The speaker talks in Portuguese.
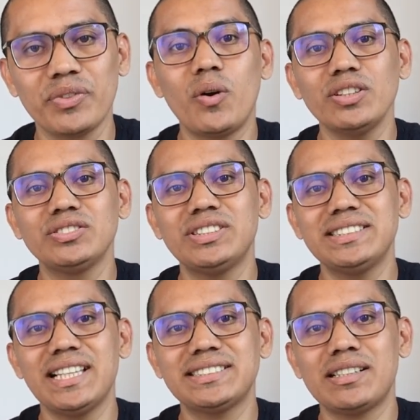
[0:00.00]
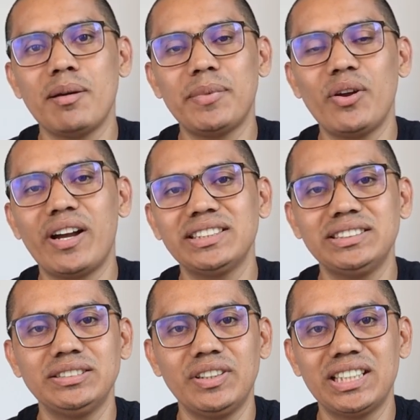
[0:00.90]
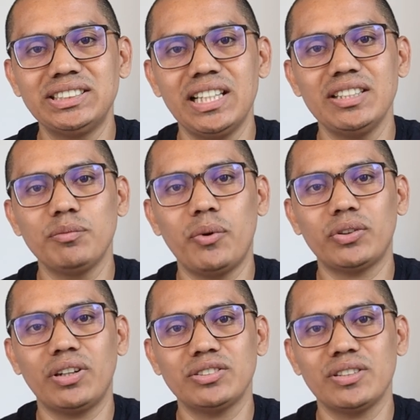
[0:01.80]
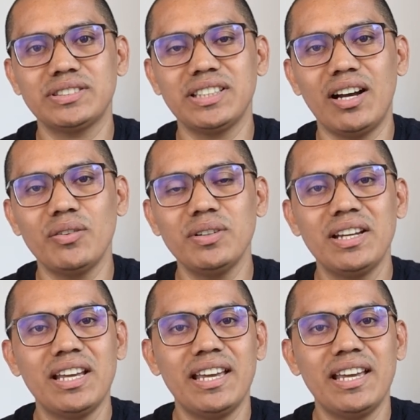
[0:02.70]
O código de acesso era uma prerrogativa que tinha ali no portal da Social,